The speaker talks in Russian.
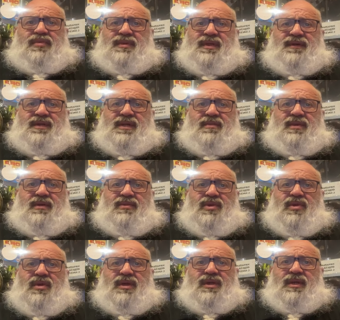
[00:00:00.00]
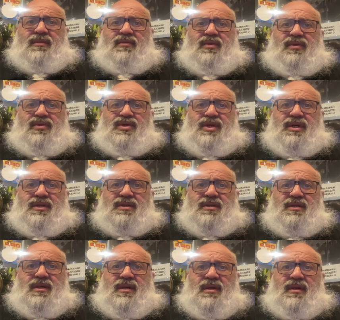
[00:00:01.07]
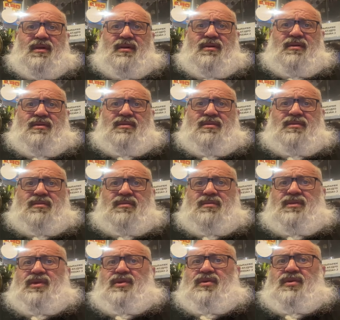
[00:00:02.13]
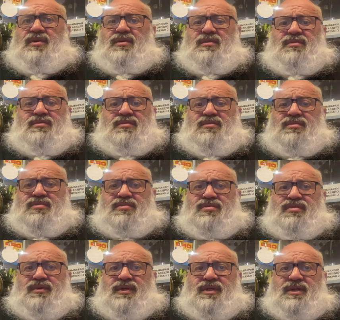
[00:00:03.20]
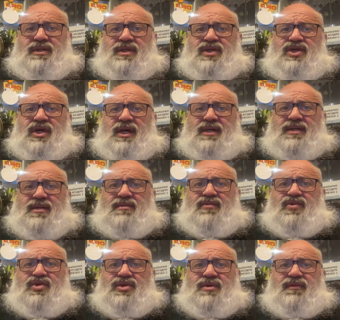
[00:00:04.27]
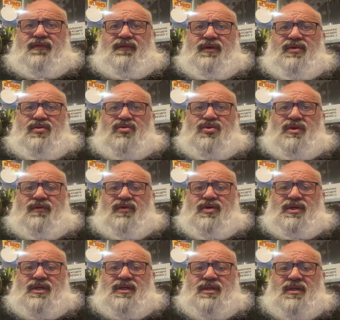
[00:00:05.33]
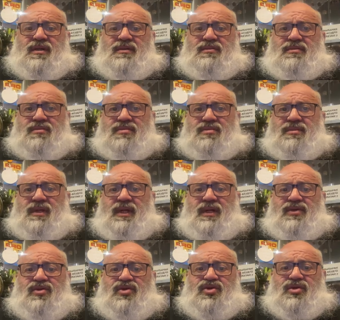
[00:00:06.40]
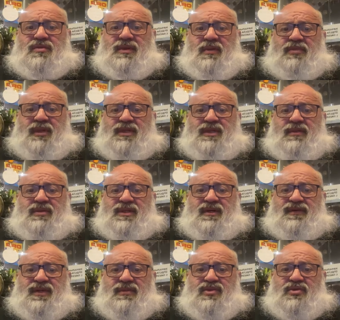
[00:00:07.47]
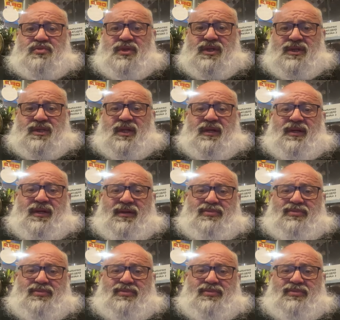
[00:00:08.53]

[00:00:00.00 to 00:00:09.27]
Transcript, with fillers: совсем немного там получается. Ну, э, вот сейчас, может, ввиду уже возраста, или то, что у меня плацебо совсем уж перестало